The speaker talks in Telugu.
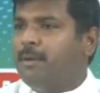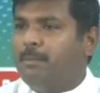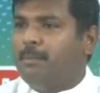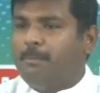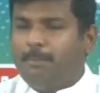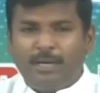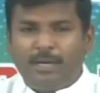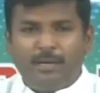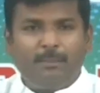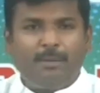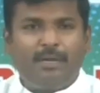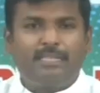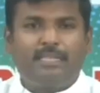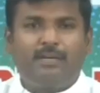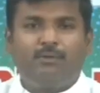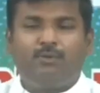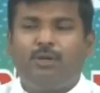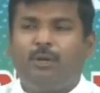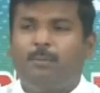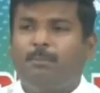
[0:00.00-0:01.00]
మనం పెన్నం పెడతా
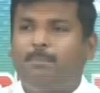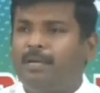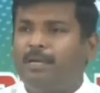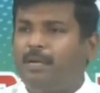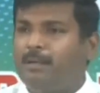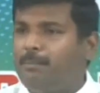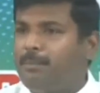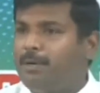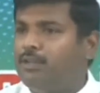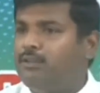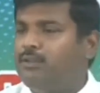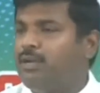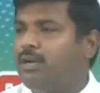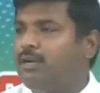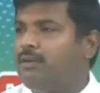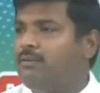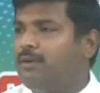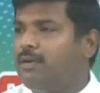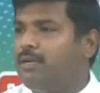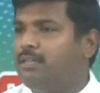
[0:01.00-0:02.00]
ఉన్నాం పెన్నం
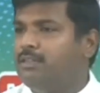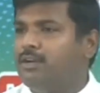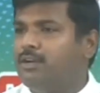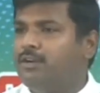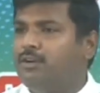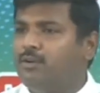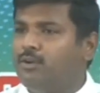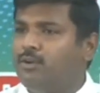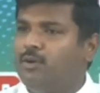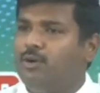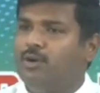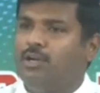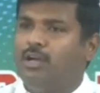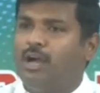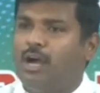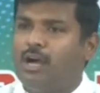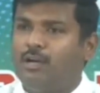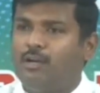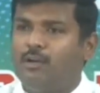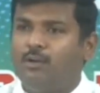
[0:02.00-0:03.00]
పెడుతున్నటువంటి తరుణంలో
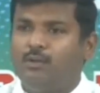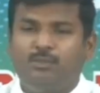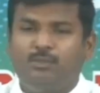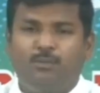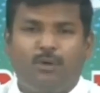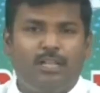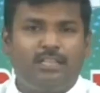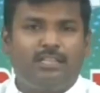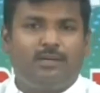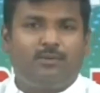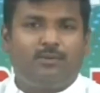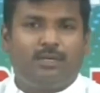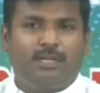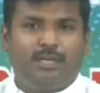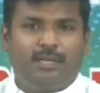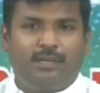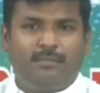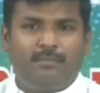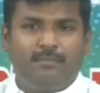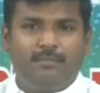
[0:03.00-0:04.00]
కాకులు వచ్చి వాళ్తూ
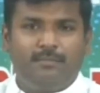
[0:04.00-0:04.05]
ఉంటాయి